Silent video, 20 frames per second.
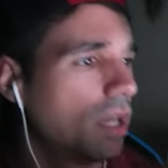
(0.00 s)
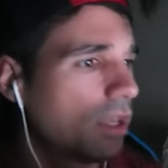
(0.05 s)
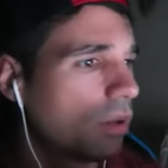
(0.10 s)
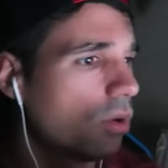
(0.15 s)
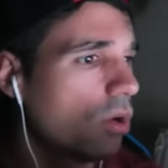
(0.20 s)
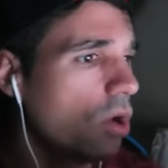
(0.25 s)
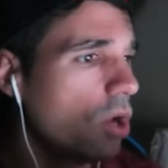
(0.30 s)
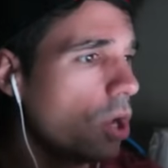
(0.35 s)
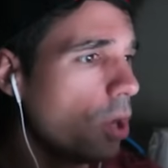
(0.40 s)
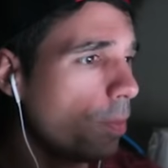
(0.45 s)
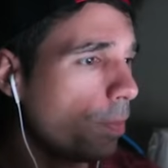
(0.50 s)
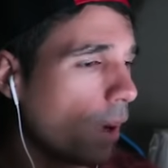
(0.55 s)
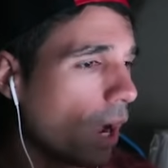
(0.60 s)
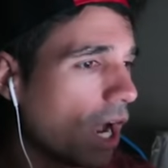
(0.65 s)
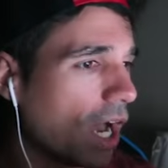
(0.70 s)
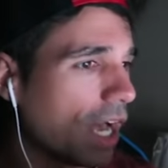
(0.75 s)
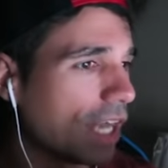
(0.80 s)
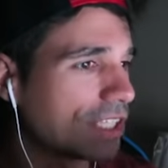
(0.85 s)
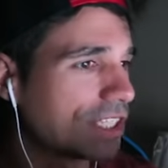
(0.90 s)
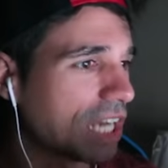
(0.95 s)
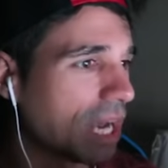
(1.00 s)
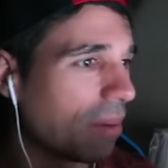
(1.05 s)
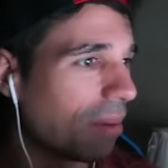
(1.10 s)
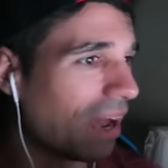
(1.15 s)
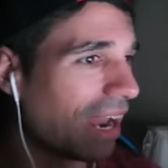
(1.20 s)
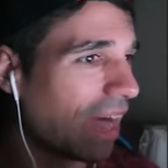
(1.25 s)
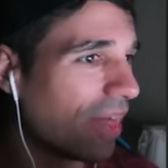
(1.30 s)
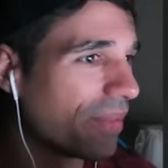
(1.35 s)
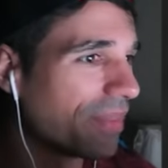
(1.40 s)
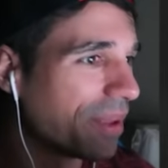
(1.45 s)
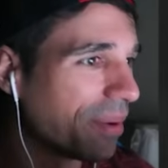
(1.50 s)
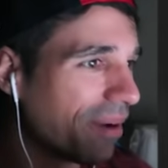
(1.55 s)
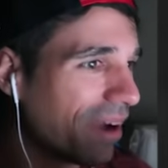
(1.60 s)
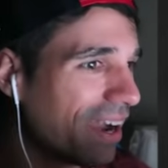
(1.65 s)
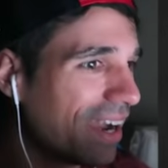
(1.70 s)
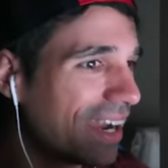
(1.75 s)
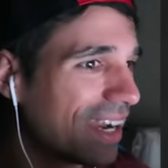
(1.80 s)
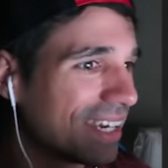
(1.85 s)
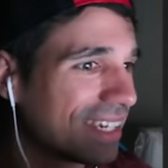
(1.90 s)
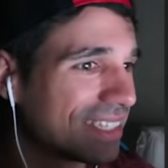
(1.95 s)
¡Epa, chaval! ¿A dónde
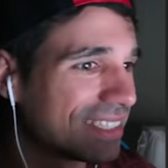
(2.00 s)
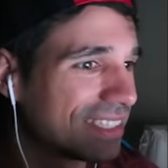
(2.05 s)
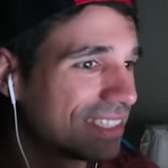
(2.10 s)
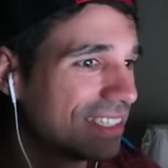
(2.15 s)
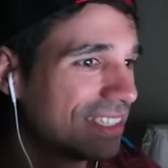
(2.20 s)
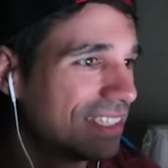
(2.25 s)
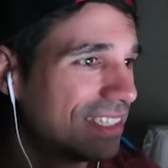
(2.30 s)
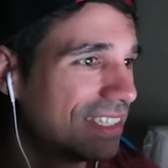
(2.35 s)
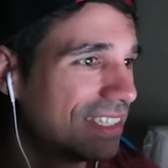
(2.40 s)
vas?